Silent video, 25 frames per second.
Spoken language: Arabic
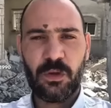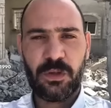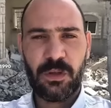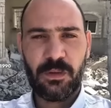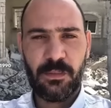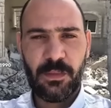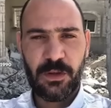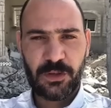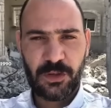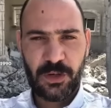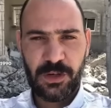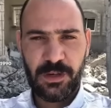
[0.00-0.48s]

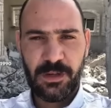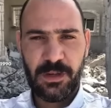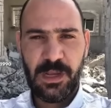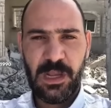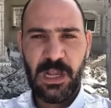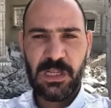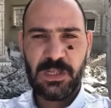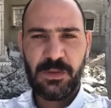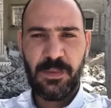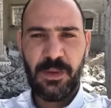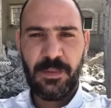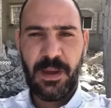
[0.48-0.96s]
المصري
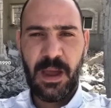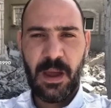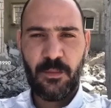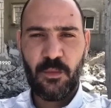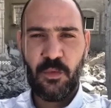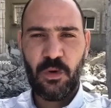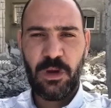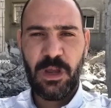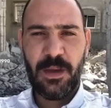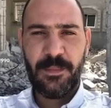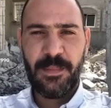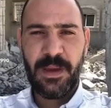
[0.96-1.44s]
اسمي
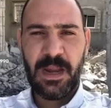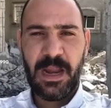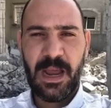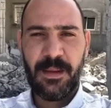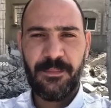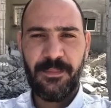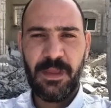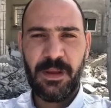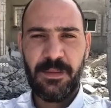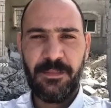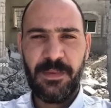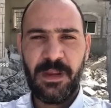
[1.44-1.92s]
محمود جمال
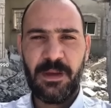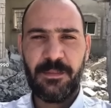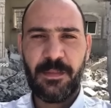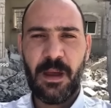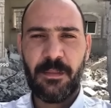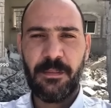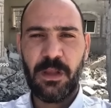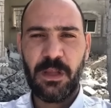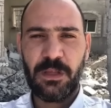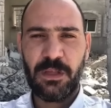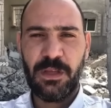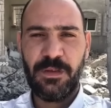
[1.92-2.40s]
عبد المنعم
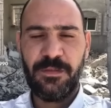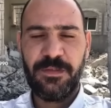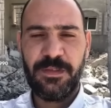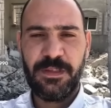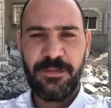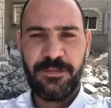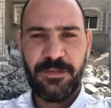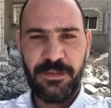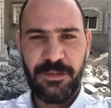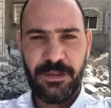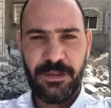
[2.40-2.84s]
عبد اللطيف سيف